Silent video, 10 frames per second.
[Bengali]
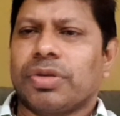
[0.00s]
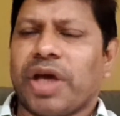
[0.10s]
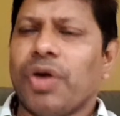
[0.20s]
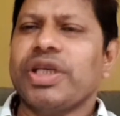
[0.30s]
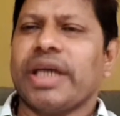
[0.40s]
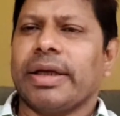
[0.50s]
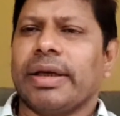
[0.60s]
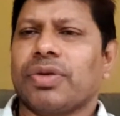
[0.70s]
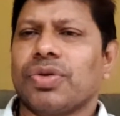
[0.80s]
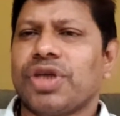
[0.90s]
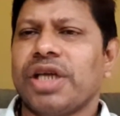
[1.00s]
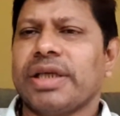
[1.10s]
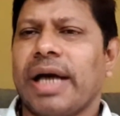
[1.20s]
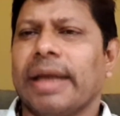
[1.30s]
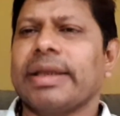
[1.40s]
কেউ জানে না তো
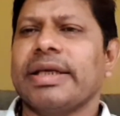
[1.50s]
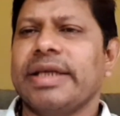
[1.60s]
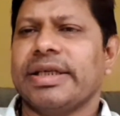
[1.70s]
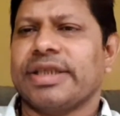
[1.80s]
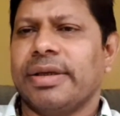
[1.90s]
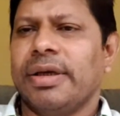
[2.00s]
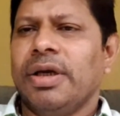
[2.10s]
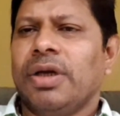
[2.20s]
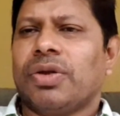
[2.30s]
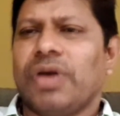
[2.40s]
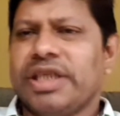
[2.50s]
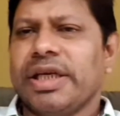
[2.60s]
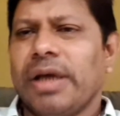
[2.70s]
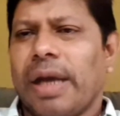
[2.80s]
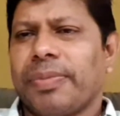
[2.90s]
সেটা আলাদা নিয়েছেন তো এই
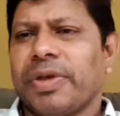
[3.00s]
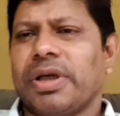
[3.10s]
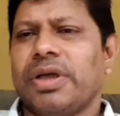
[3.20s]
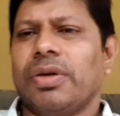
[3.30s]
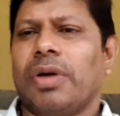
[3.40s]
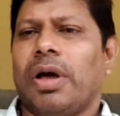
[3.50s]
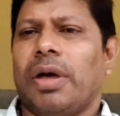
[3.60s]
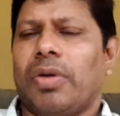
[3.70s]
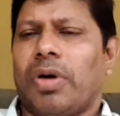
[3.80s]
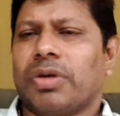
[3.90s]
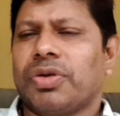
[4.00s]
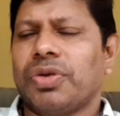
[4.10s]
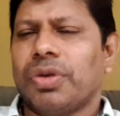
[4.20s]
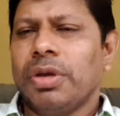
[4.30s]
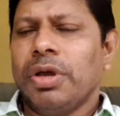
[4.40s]
যে আপনার এই অর্থ
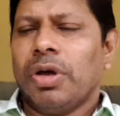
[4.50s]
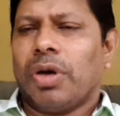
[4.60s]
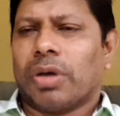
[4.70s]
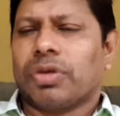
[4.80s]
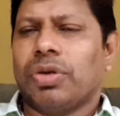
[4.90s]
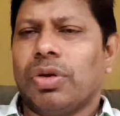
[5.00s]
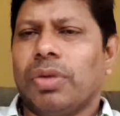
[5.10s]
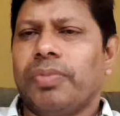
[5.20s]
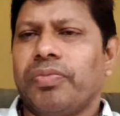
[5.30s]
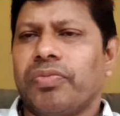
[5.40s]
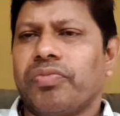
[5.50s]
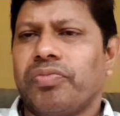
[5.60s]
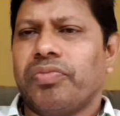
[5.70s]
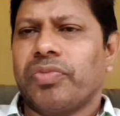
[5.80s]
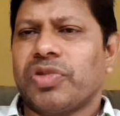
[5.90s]
অর্থ
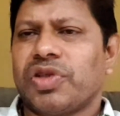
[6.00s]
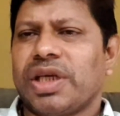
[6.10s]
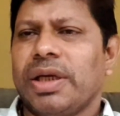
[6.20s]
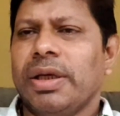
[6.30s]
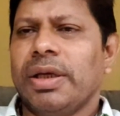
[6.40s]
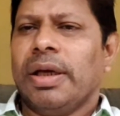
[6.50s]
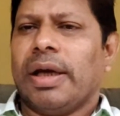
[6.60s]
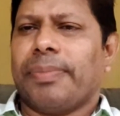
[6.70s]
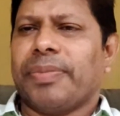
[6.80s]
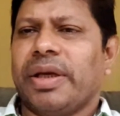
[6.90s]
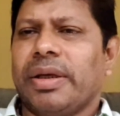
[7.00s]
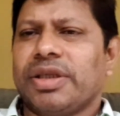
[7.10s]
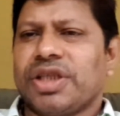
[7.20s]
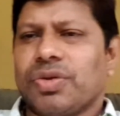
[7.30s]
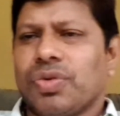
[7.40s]
যে আপনি
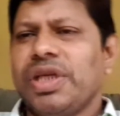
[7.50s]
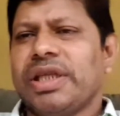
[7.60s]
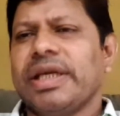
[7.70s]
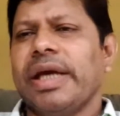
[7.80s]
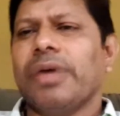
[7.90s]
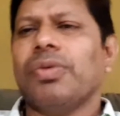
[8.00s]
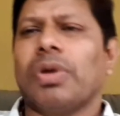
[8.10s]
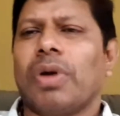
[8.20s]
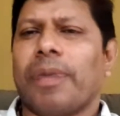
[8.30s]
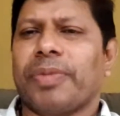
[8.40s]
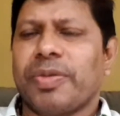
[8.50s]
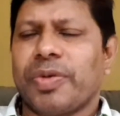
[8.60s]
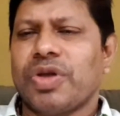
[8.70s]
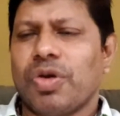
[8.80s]
যে দুর্নীতি এগুলোরও আপনার বিরুদ্ধে